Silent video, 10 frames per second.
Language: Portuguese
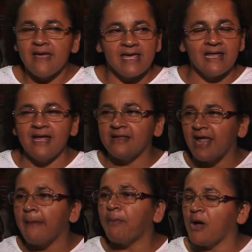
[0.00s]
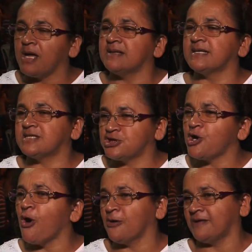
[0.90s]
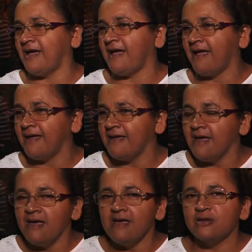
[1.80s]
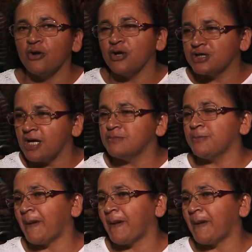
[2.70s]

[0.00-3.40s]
E nem está apoiando esse show, né? Então nós estamos de